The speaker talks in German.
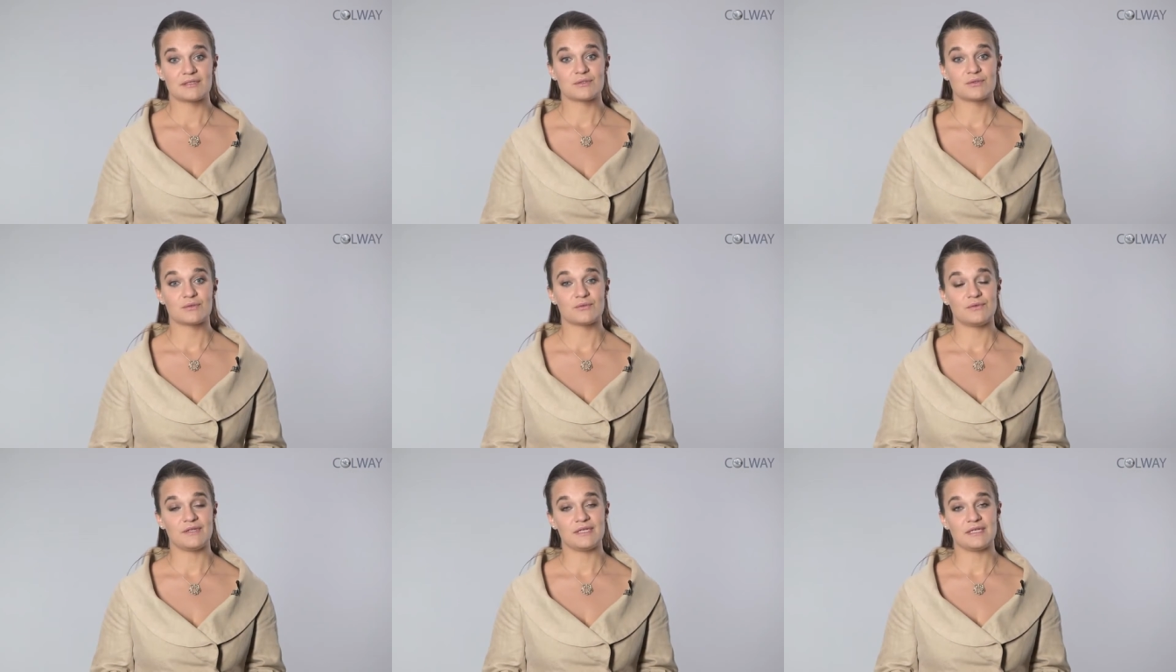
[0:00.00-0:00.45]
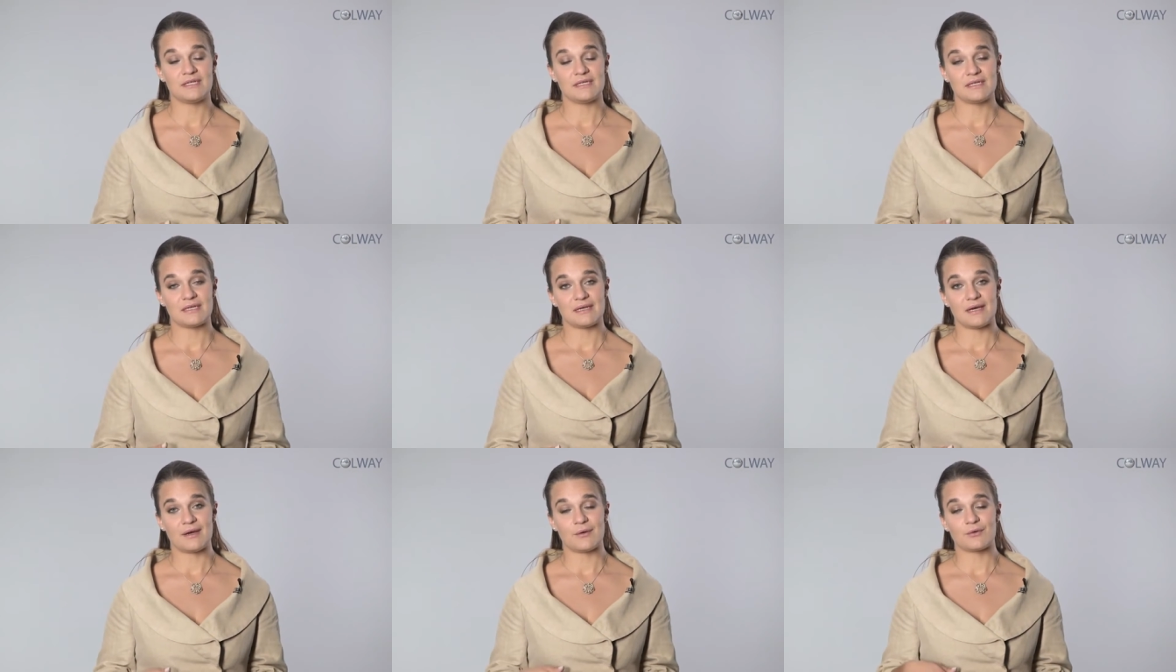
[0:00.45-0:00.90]

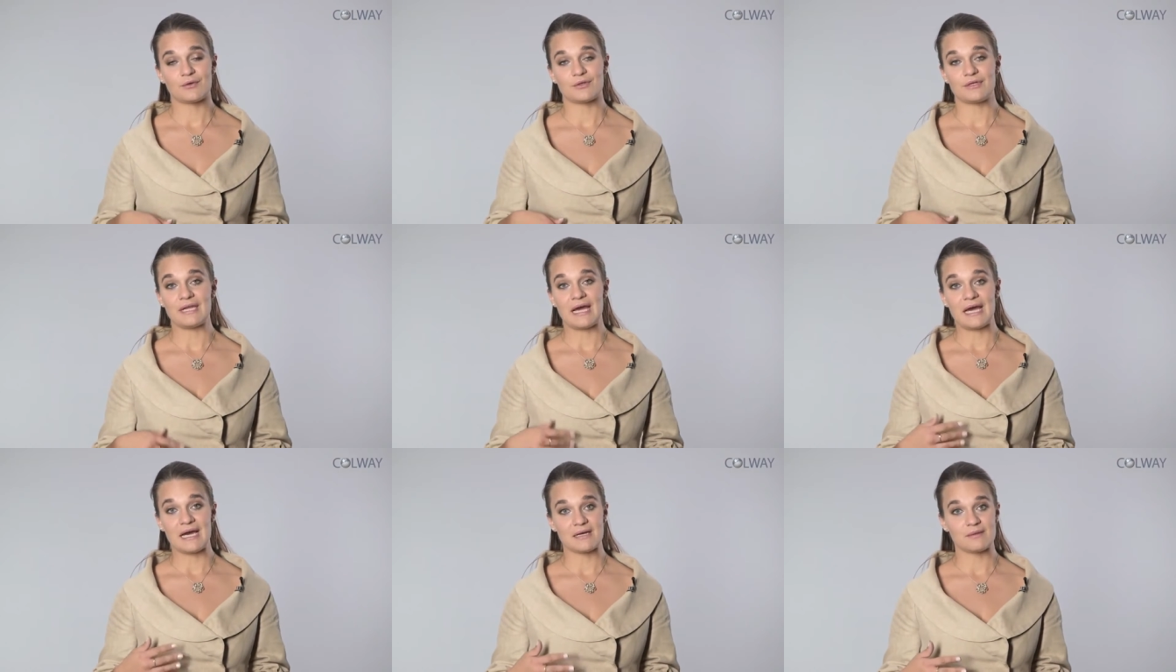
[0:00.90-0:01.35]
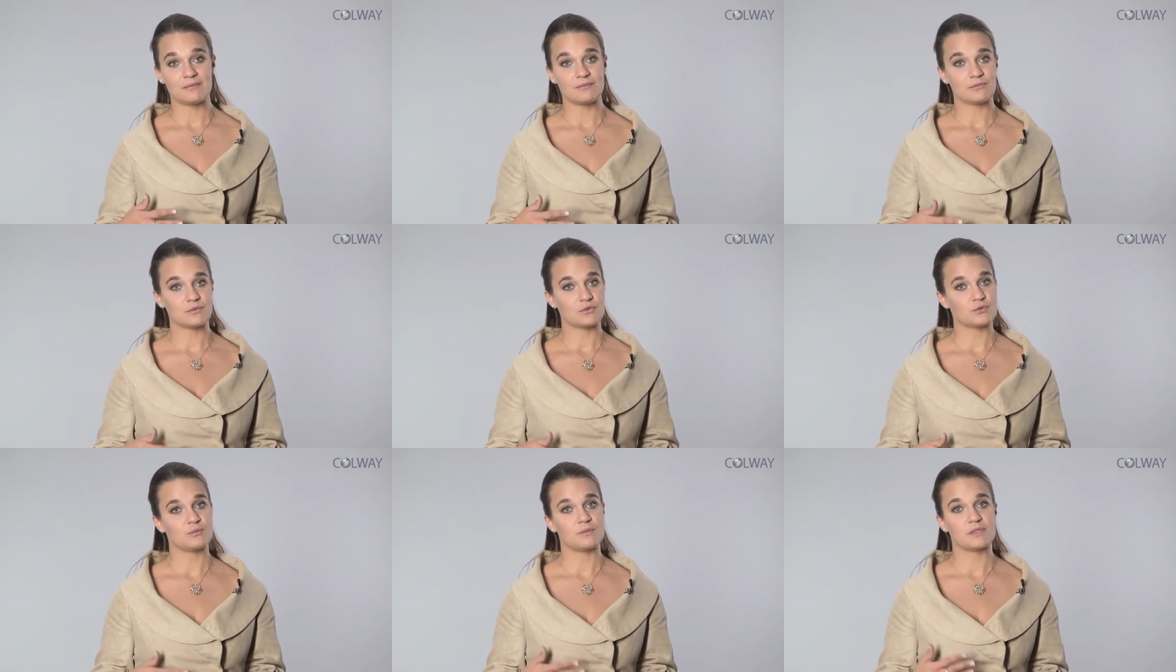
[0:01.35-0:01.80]
sowie auch
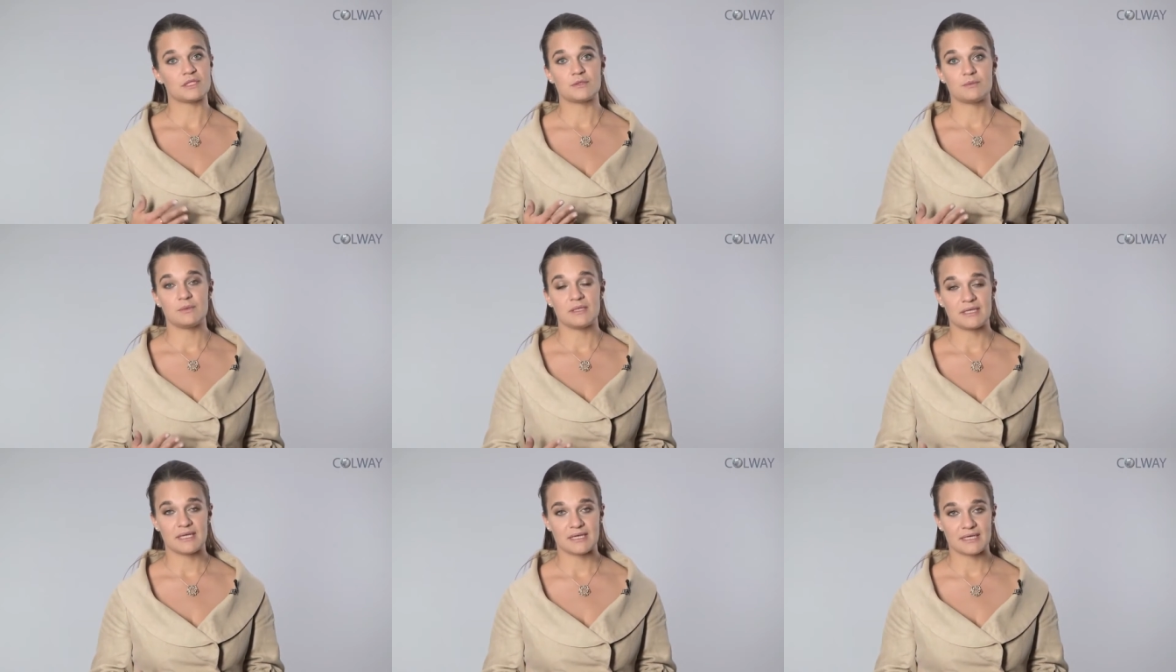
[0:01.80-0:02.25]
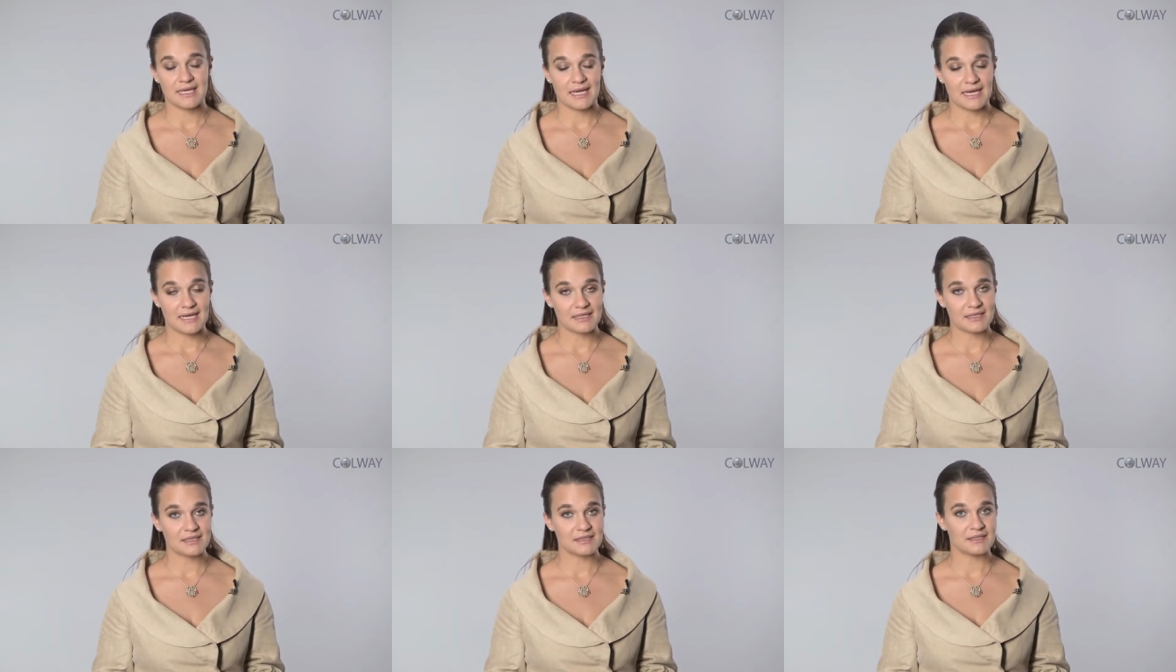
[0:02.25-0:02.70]
Narben, zum Beispiel
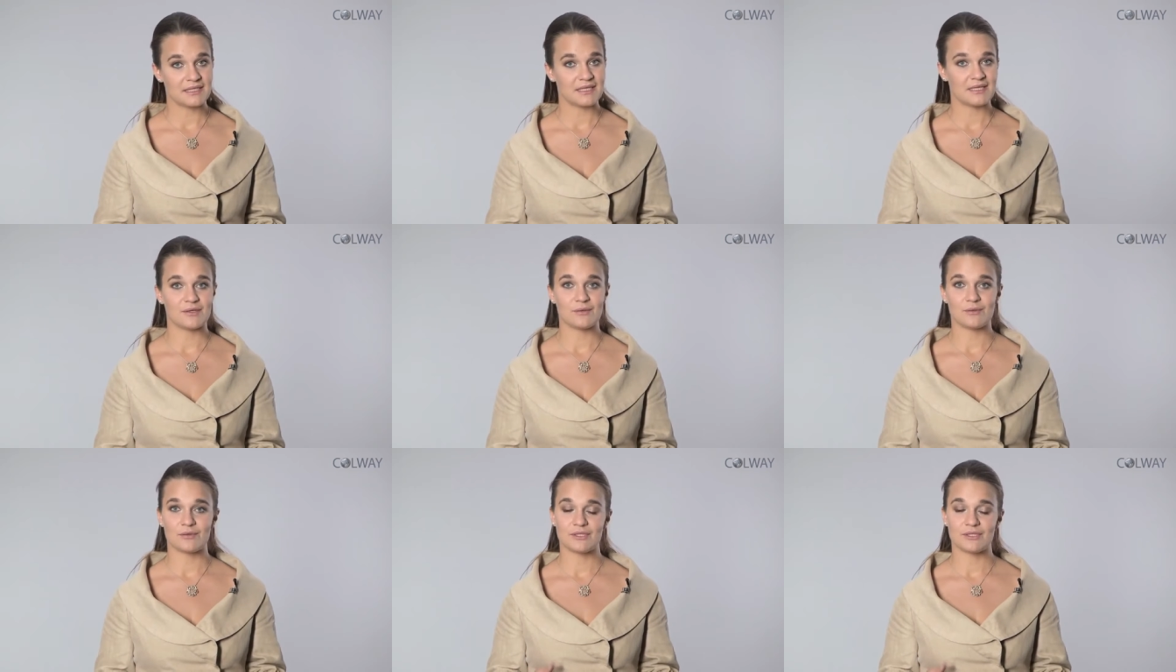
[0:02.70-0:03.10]
nach Akne